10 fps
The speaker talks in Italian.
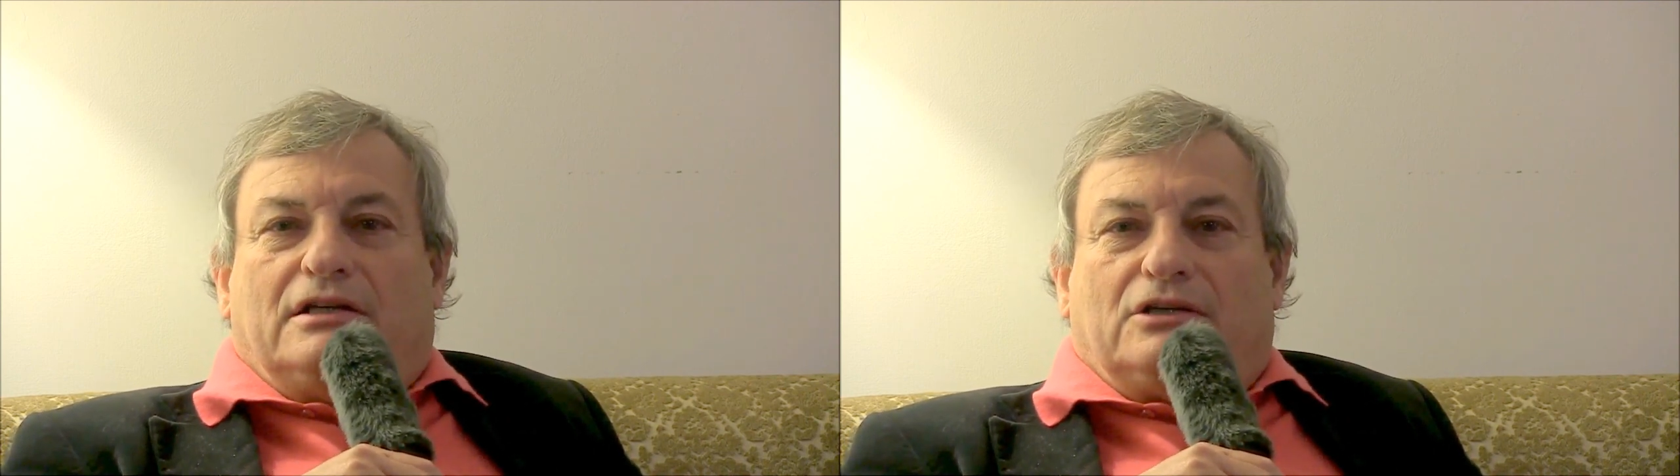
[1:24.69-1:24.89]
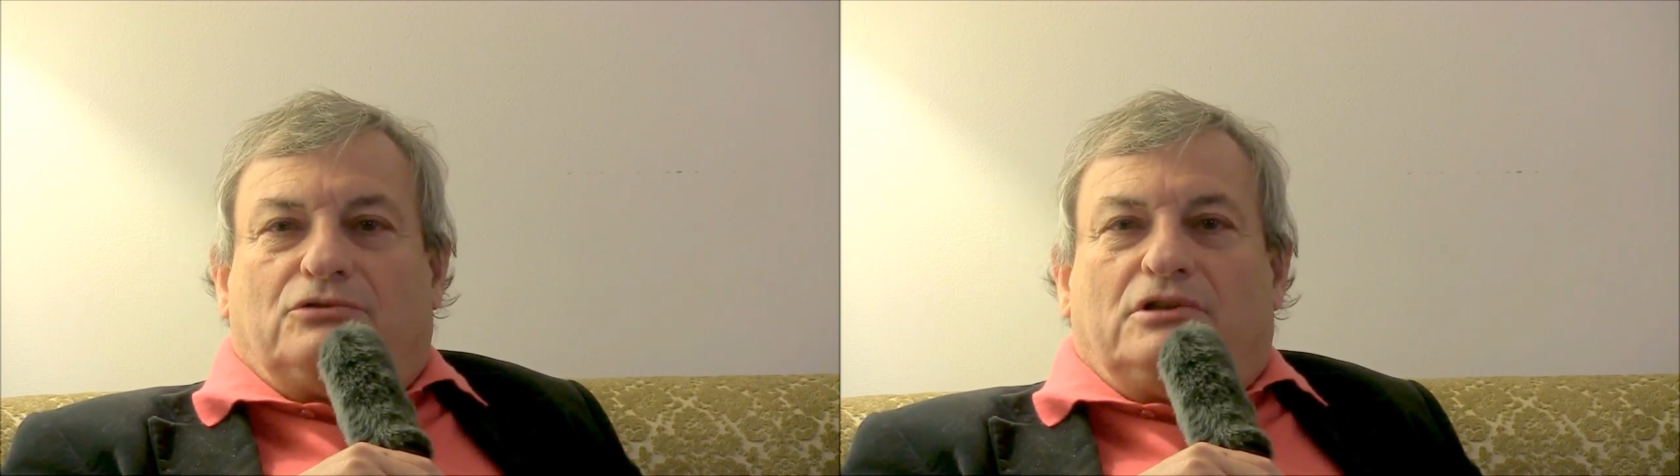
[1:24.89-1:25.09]

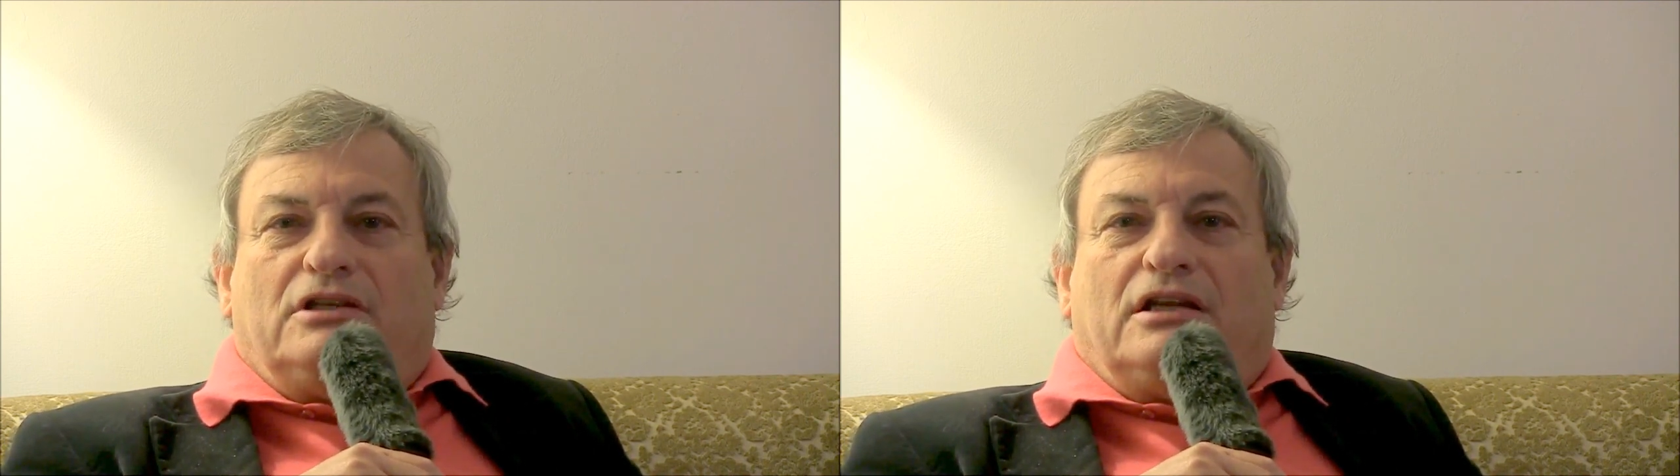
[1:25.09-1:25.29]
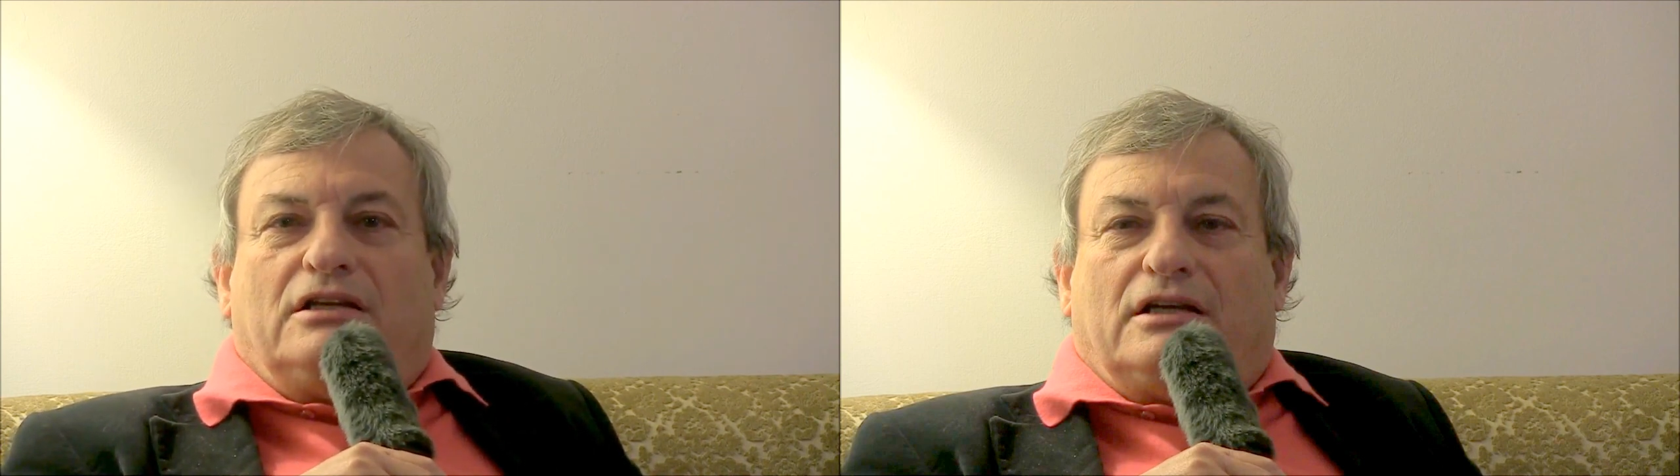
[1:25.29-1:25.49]
la
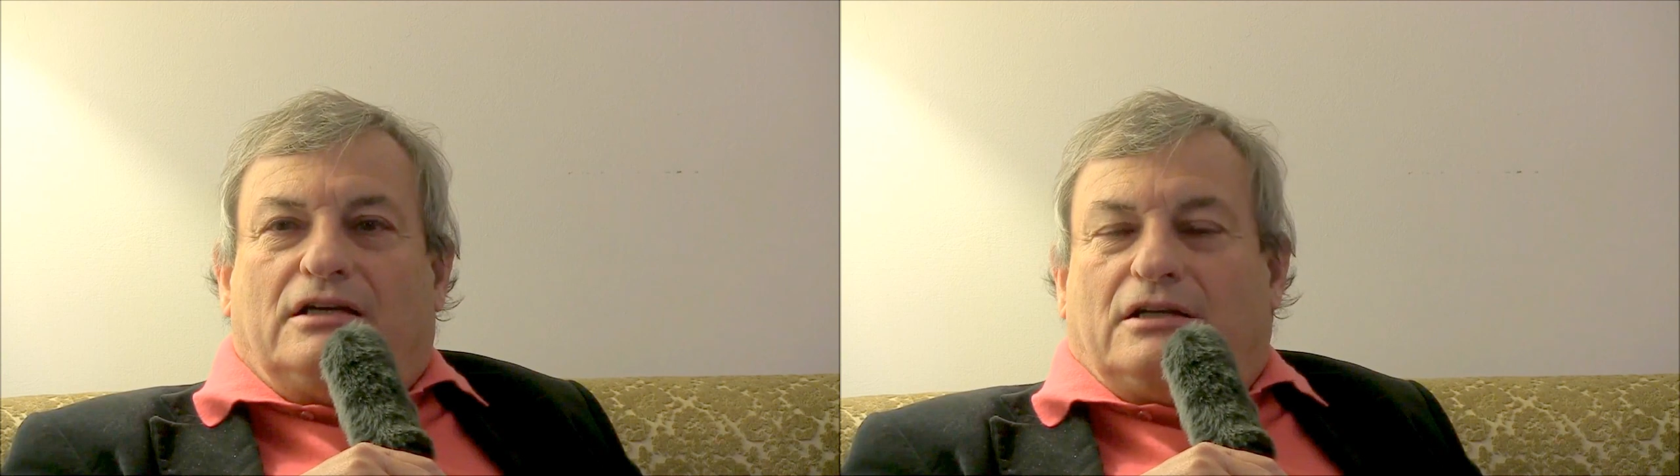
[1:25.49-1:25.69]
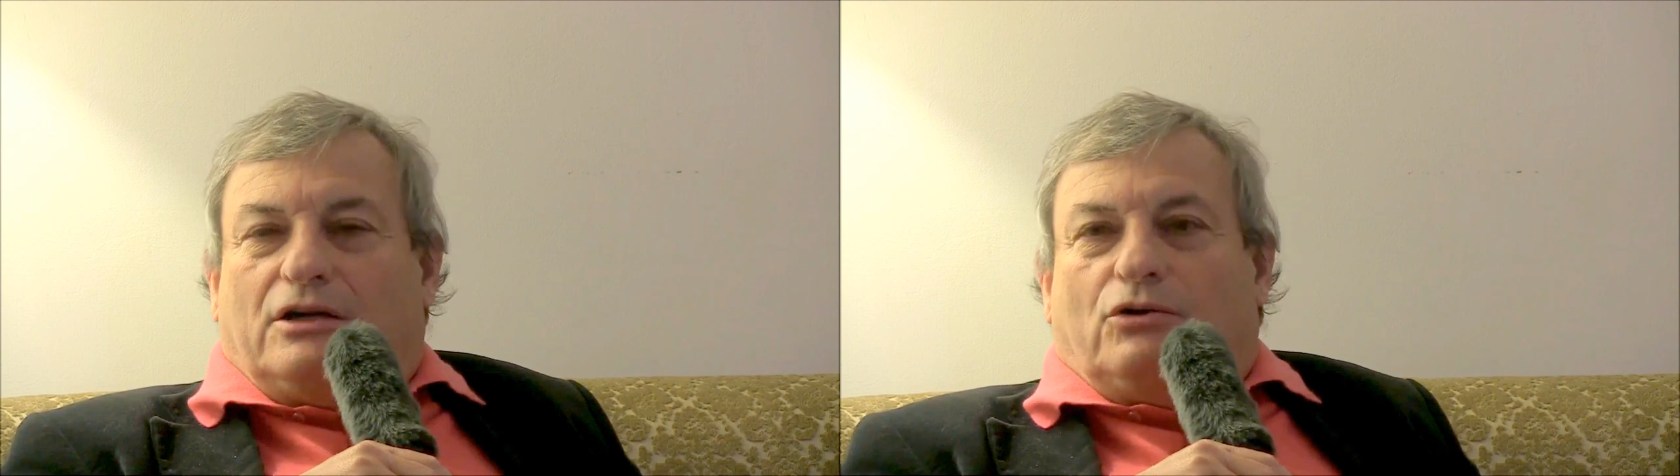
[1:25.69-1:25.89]
solidarietà
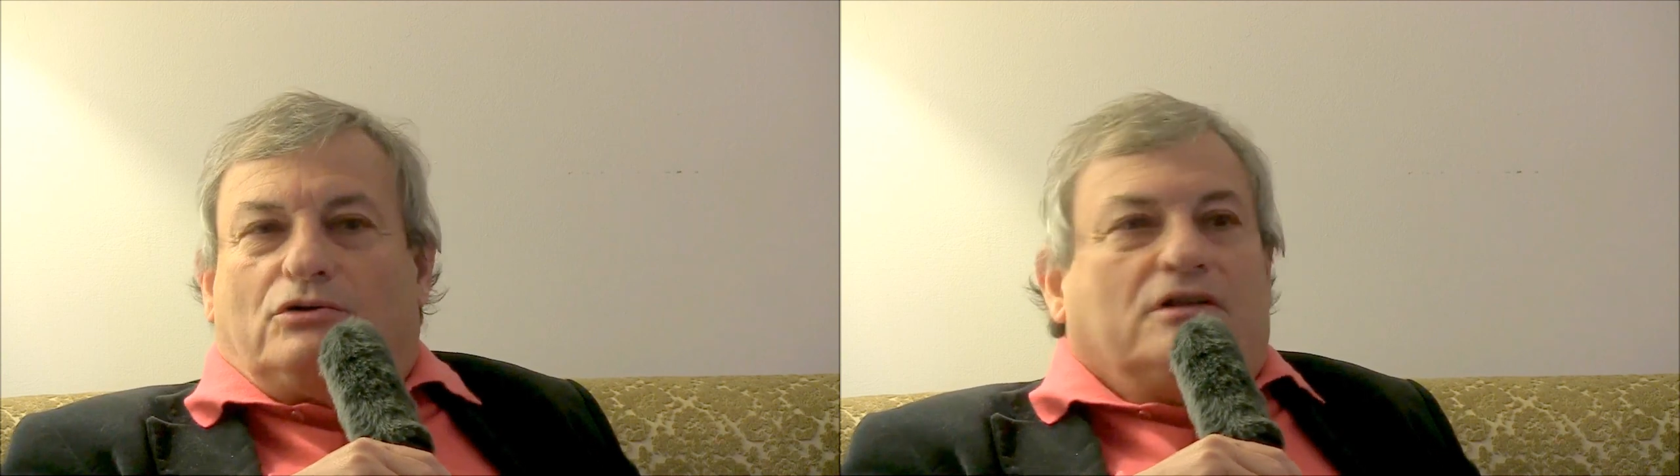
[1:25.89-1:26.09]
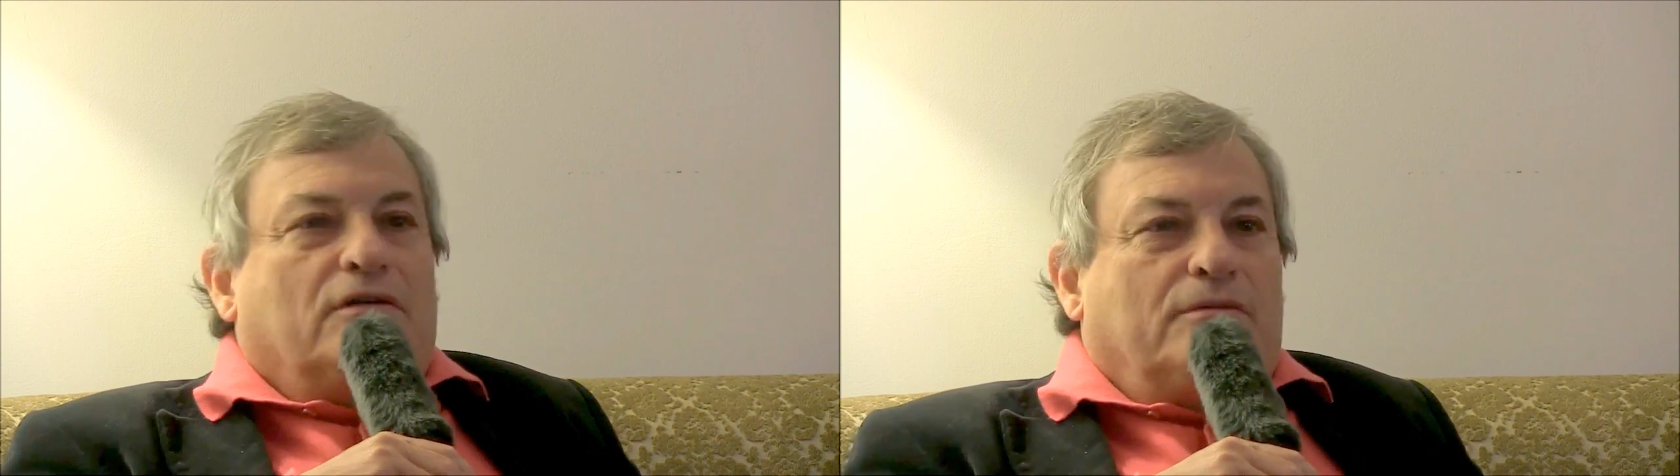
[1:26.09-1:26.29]

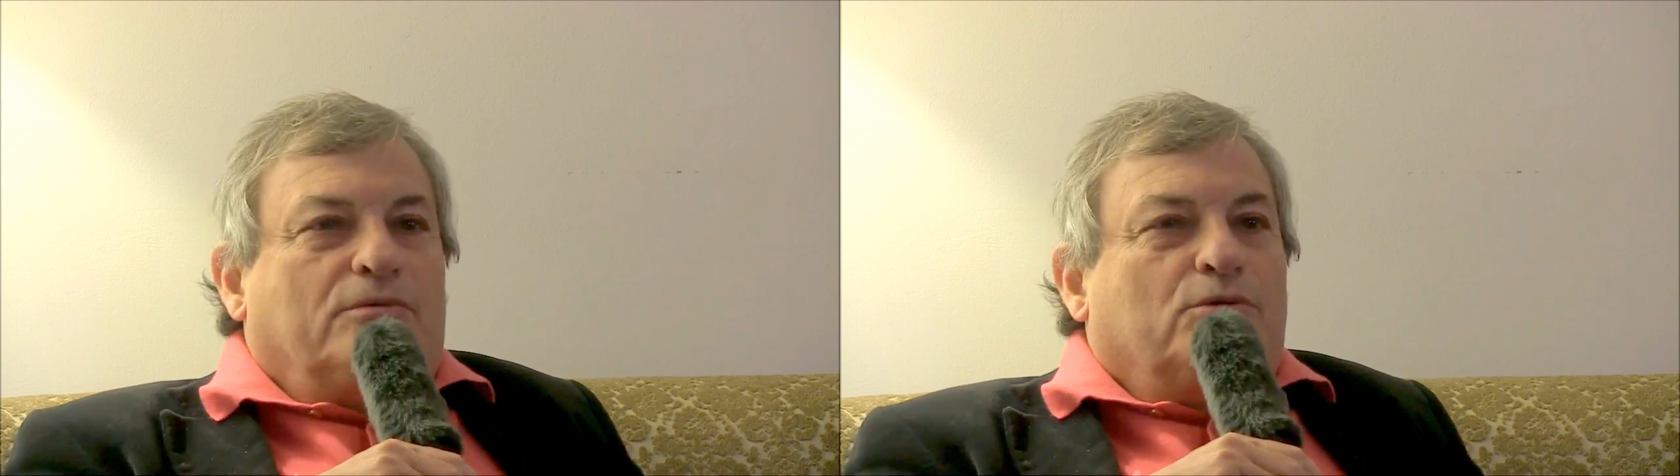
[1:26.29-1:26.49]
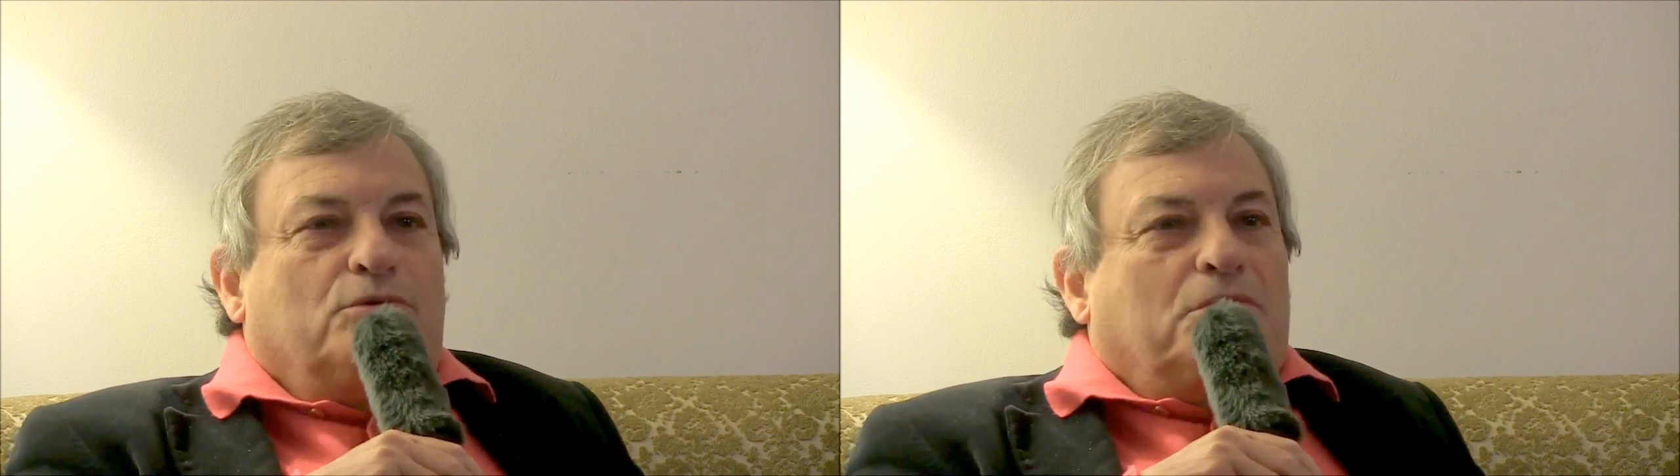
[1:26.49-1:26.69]
Andreotti
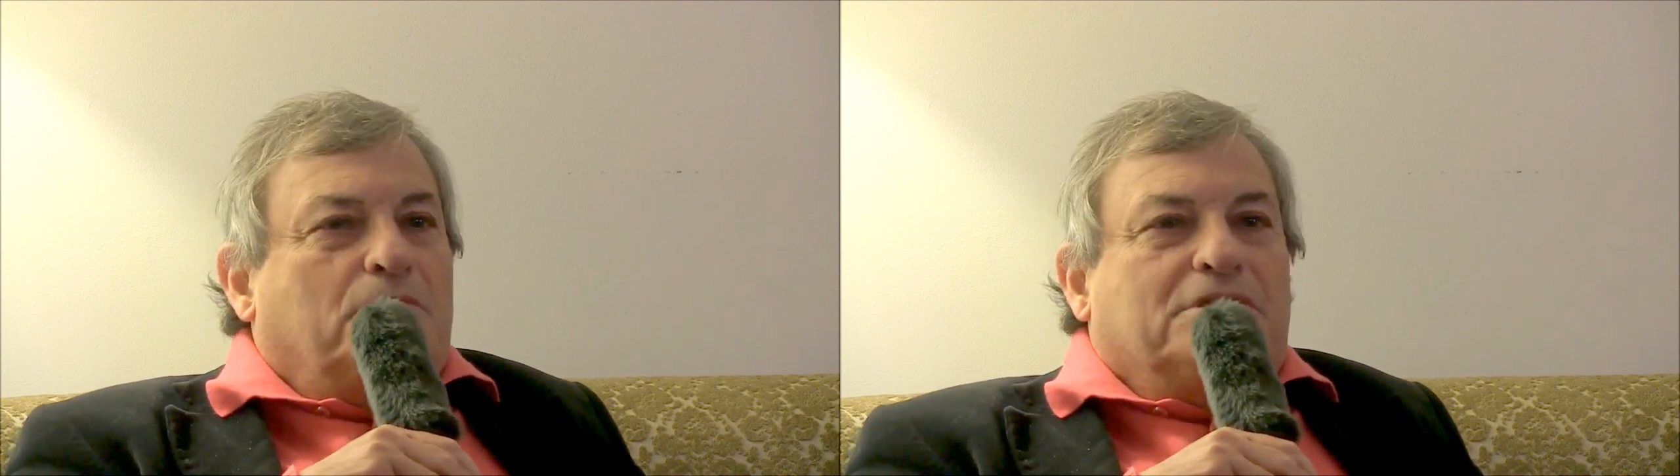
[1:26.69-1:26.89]
avrebbero tutti